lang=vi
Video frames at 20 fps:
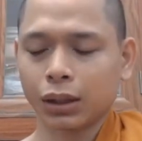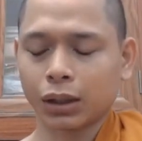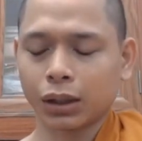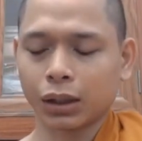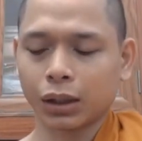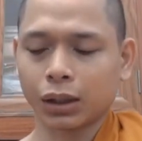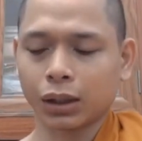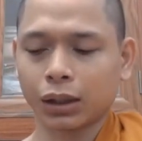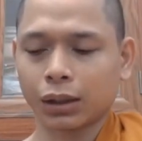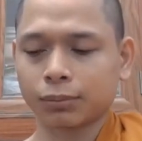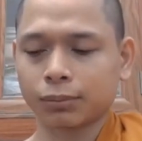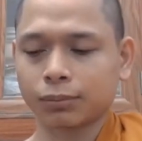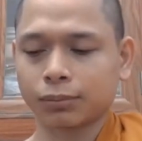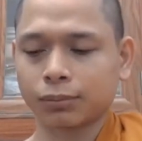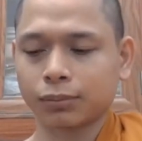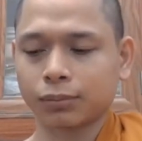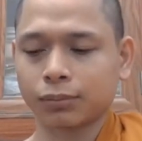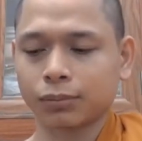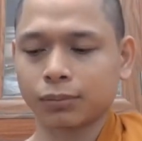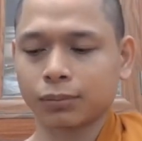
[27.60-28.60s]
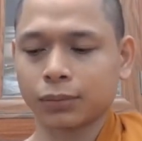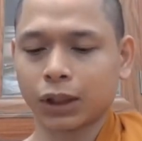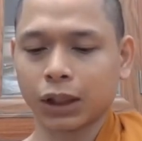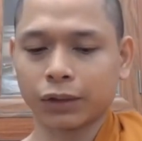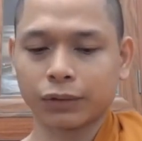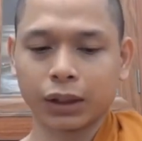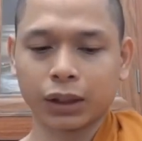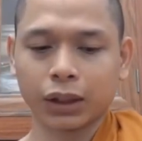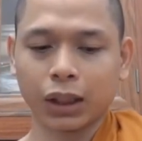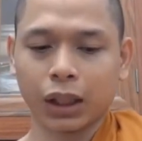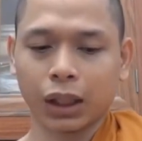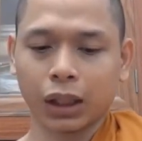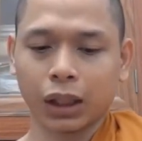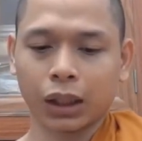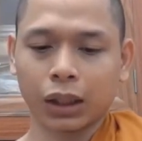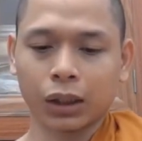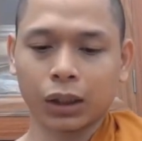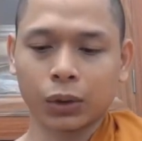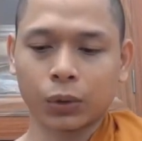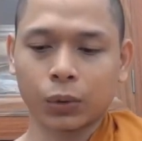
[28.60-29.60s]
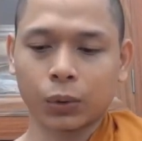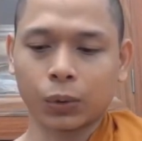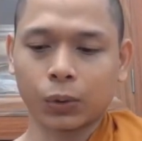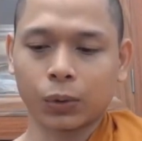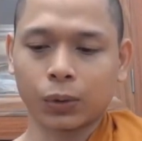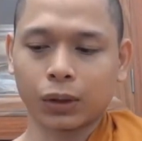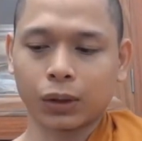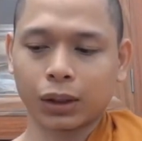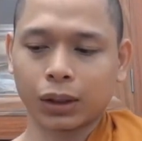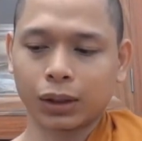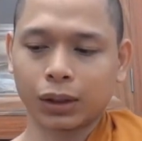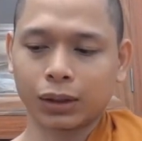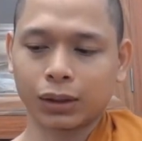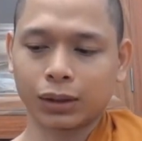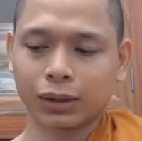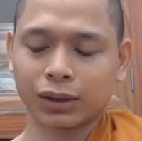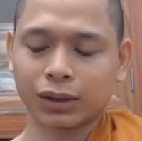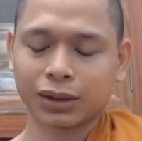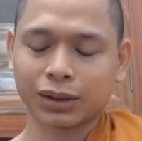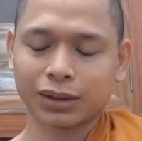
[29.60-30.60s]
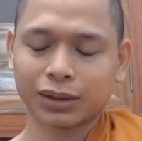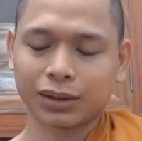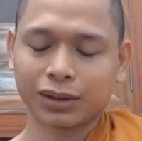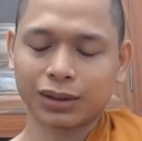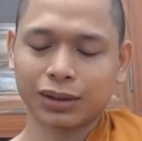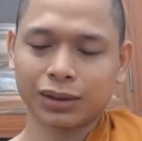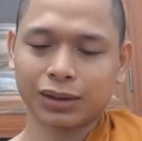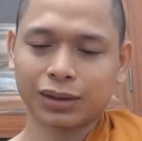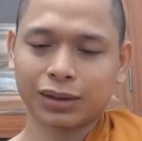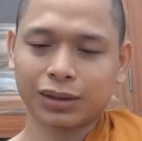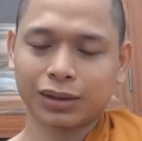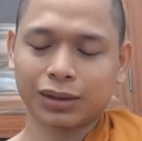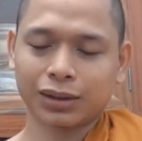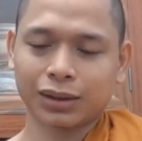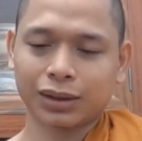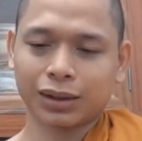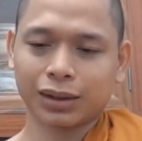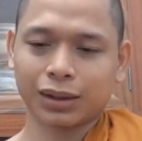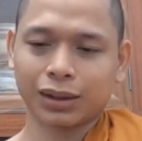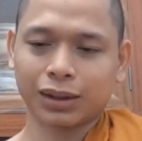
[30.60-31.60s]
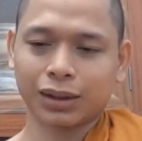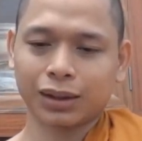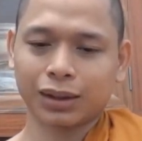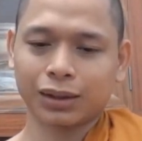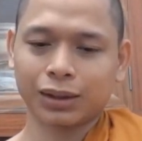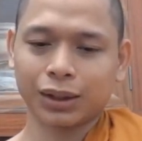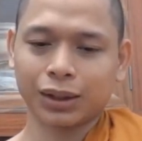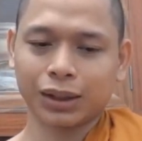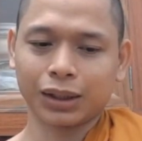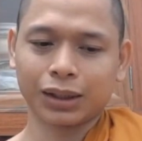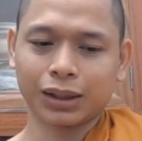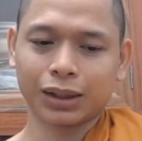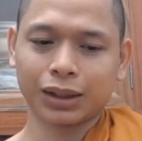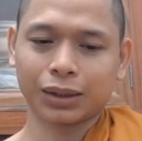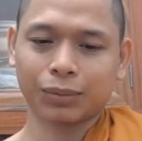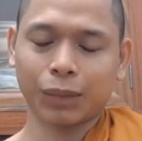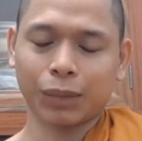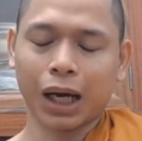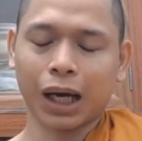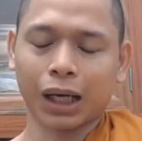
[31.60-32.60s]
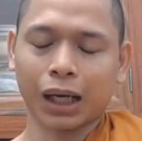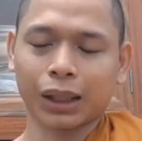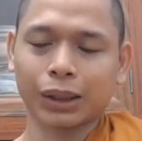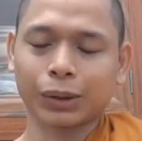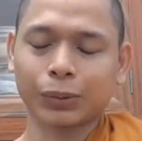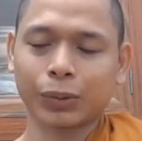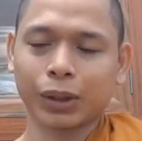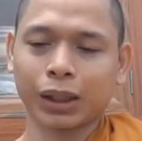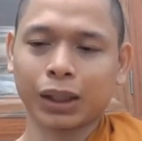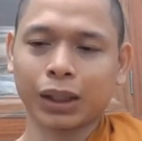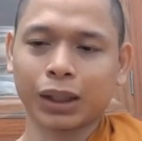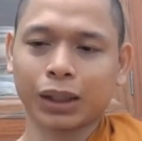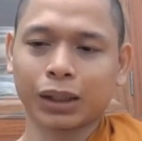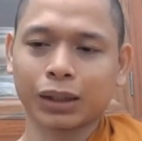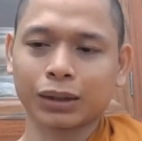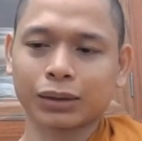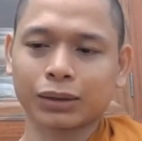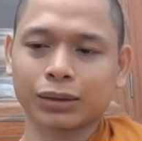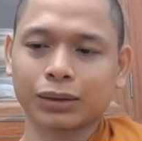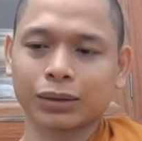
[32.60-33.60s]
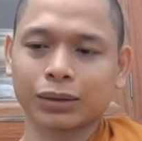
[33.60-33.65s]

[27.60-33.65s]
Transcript: uh, cái vấn đề của uh, những ờ, bạn mà